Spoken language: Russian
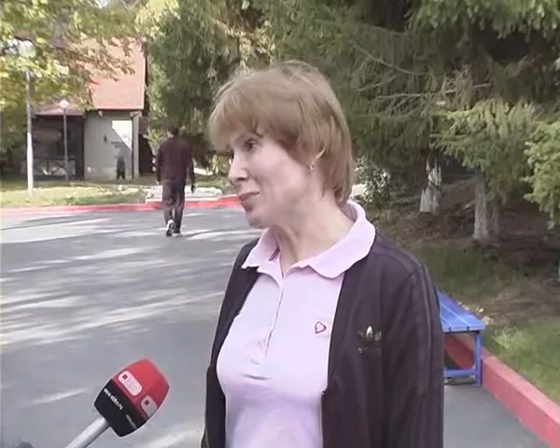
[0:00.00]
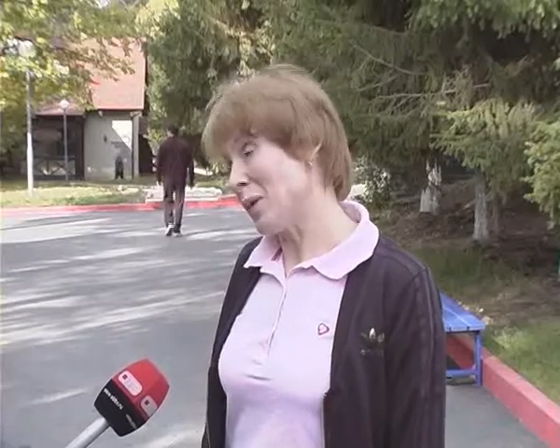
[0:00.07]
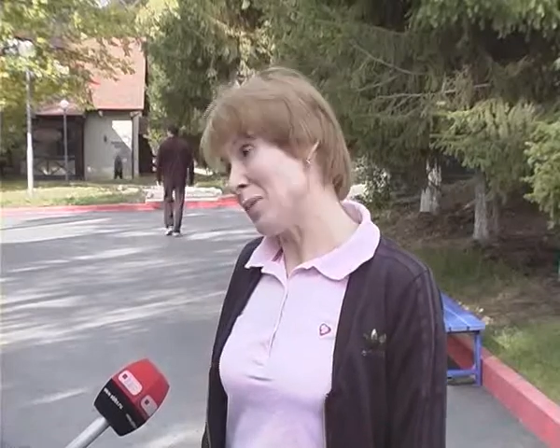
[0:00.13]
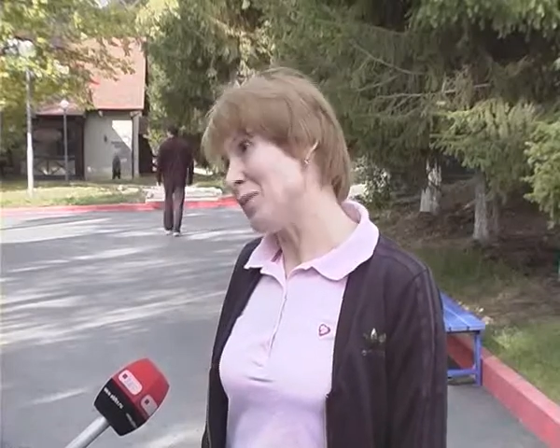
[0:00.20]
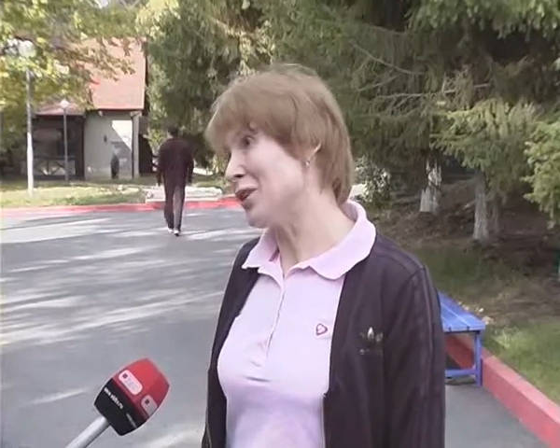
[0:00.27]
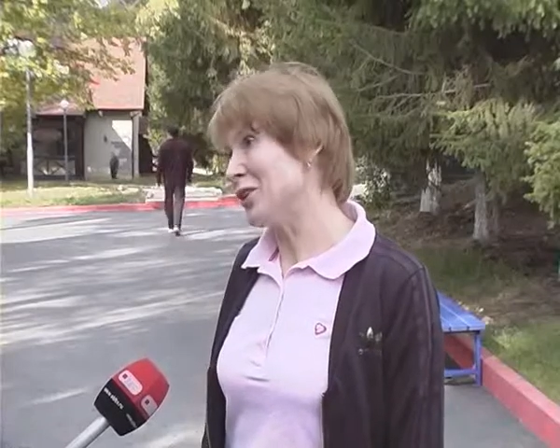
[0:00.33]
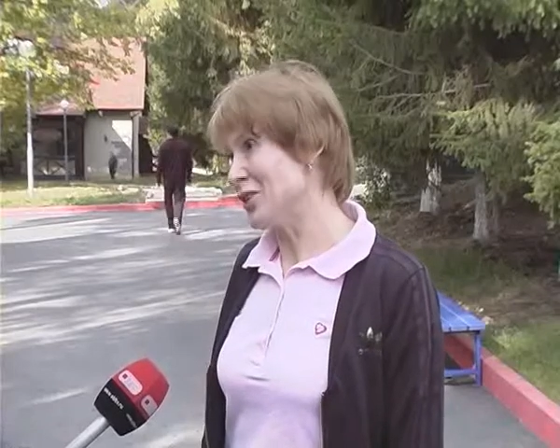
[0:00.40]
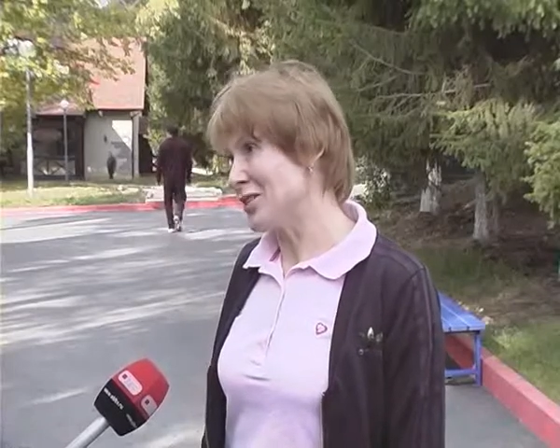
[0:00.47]

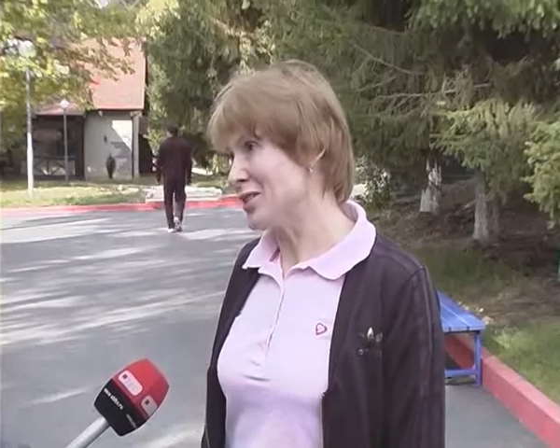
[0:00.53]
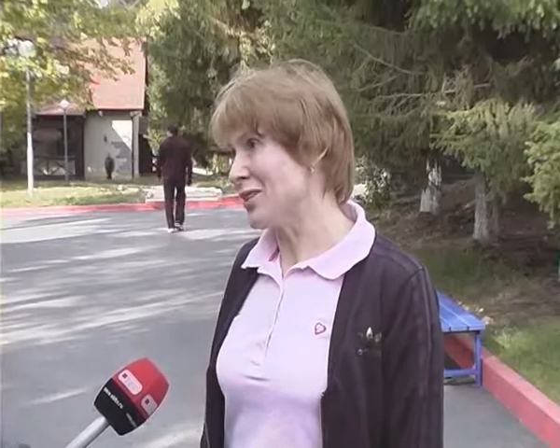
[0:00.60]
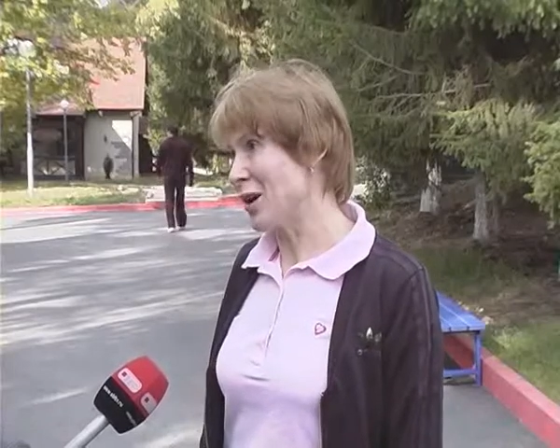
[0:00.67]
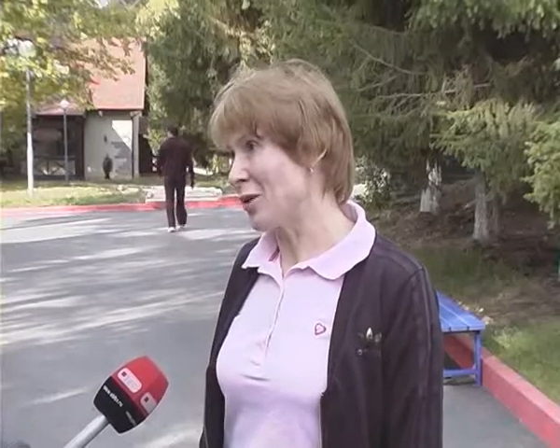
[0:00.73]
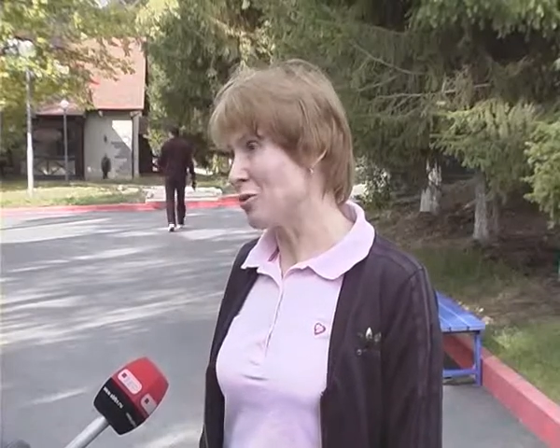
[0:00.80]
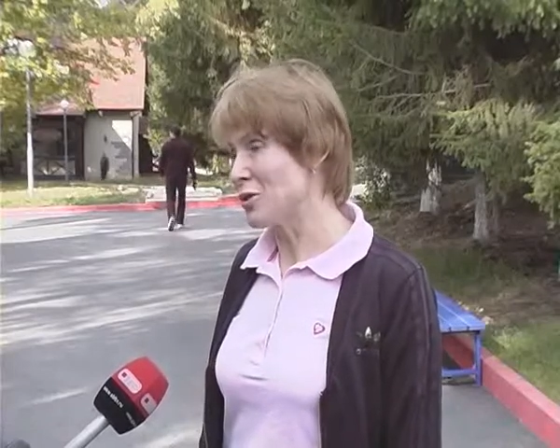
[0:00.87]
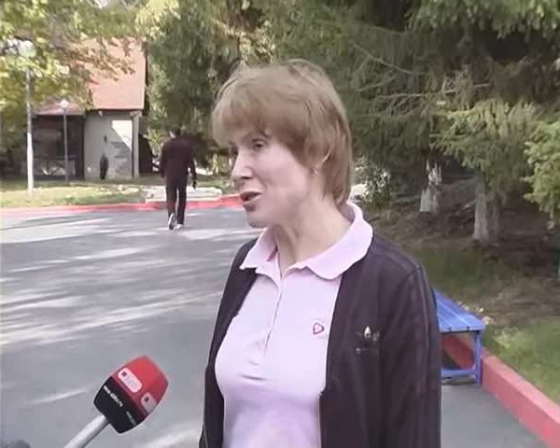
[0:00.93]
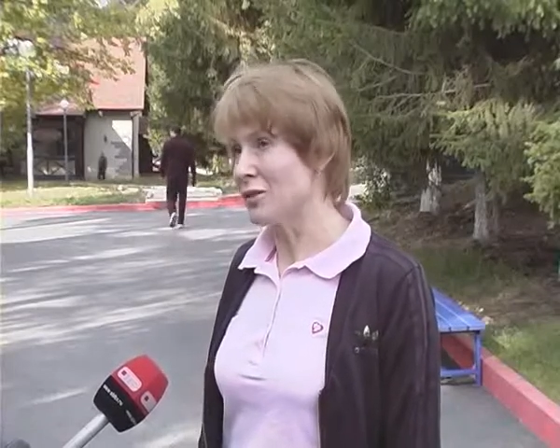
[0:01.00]
побед
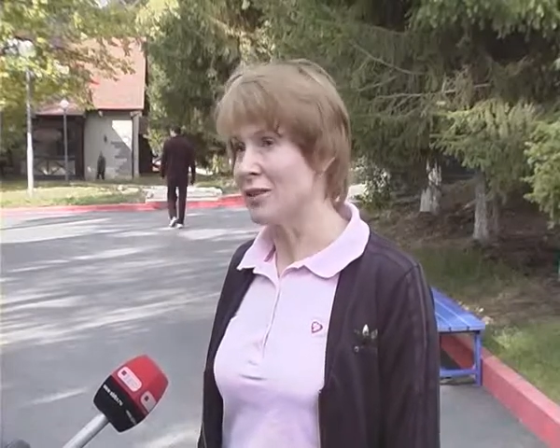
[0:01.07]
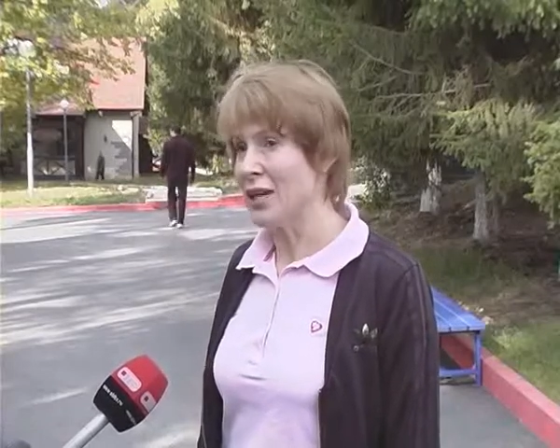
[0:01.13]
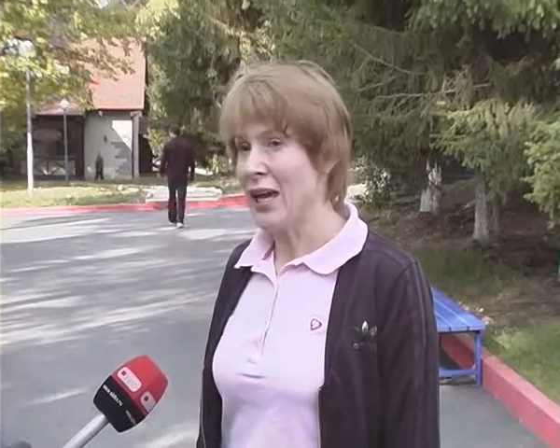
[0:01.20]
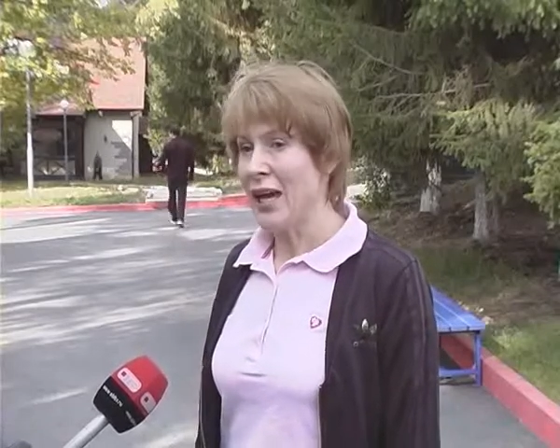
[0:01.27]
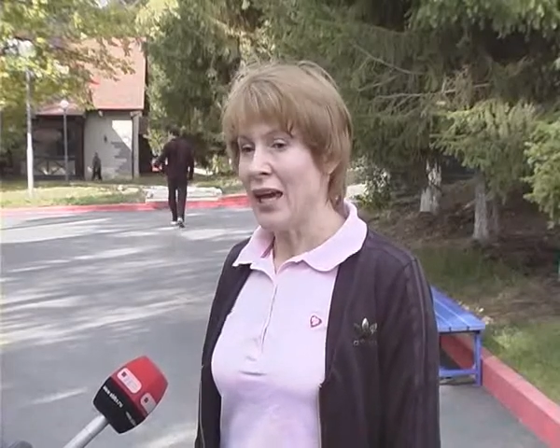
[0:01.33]
единороссов.